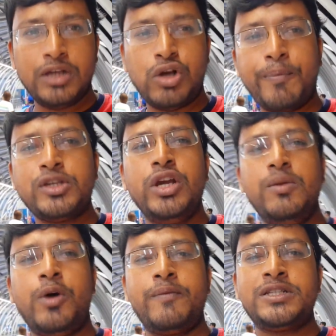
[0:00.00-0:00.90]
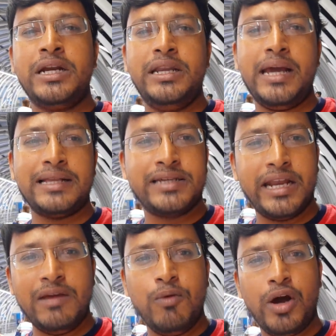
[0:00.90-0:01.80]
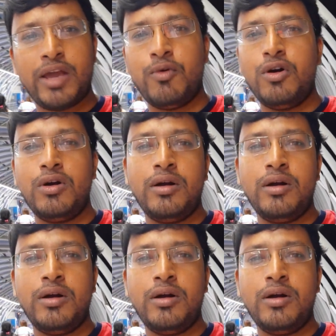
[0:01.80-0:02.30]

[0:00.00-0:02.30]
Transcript: সব কিছু ইনফরমেশান নিয়ে আজকের এই ব্লগ এবং